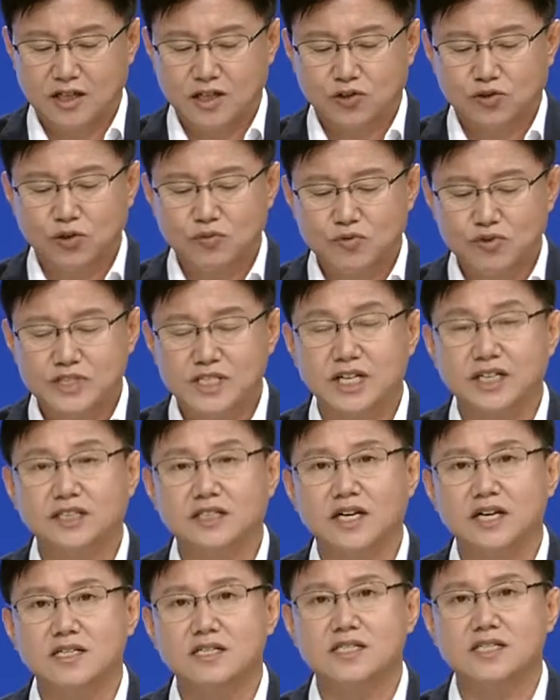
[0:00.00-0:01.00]
동물
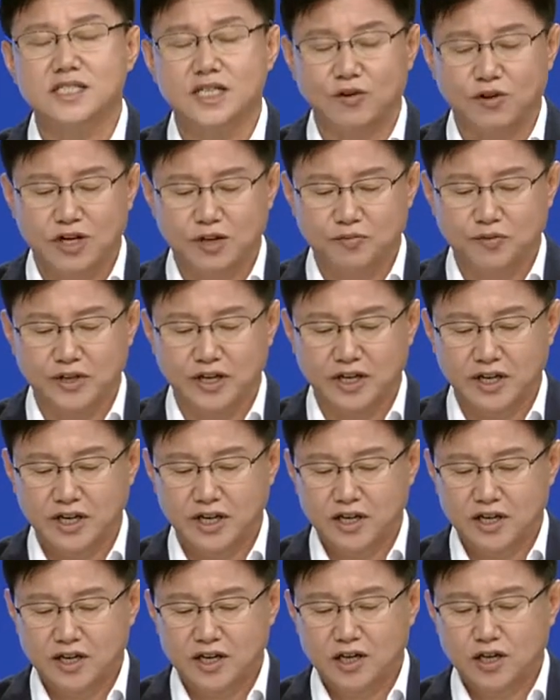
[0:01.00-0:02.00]
생태 해설사와
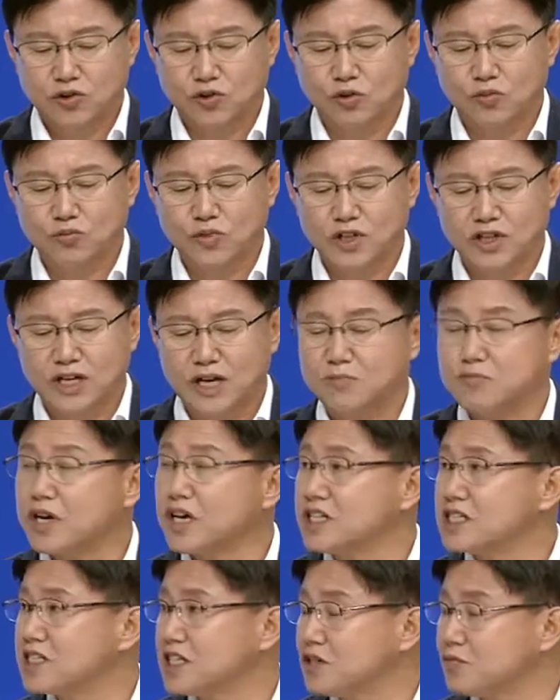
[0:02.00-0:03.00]
함께 동물원 한
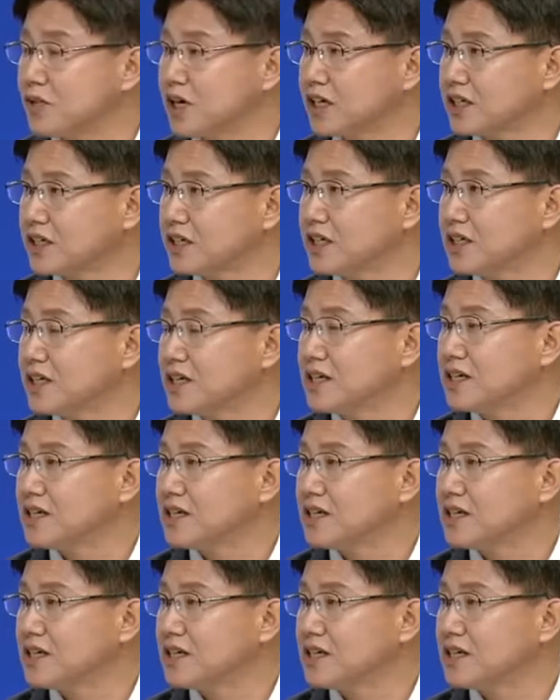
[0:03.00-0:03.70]
바퀴 체험하기,